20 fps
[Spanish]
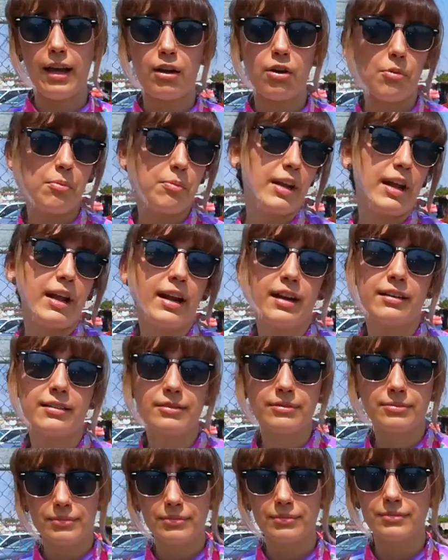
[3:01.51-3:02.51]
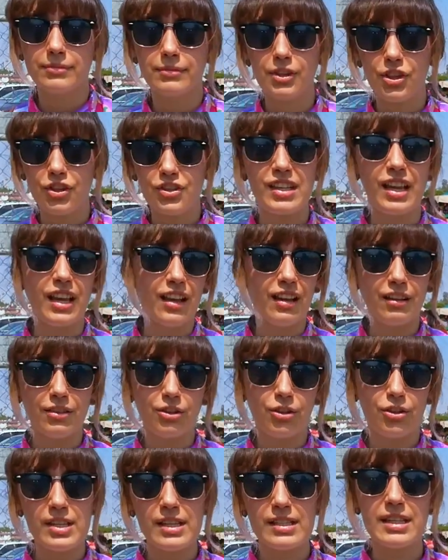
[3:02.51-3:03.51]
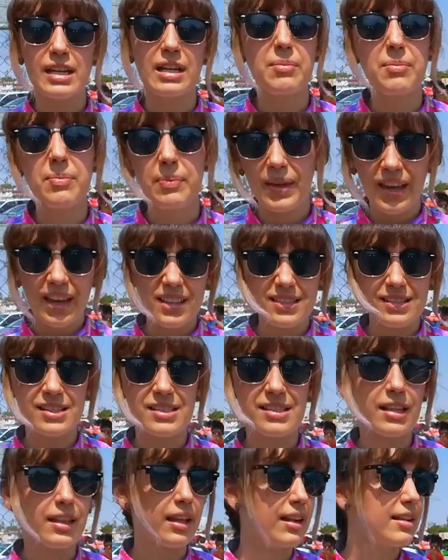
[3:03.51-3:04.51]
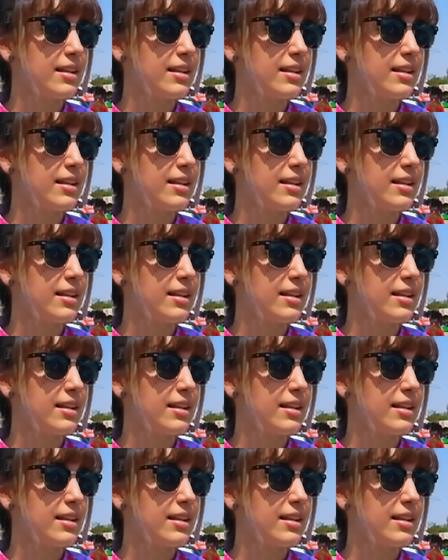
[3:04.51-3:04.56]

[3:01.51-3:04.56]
comprar no sé, cosas de limpieza, etcétera,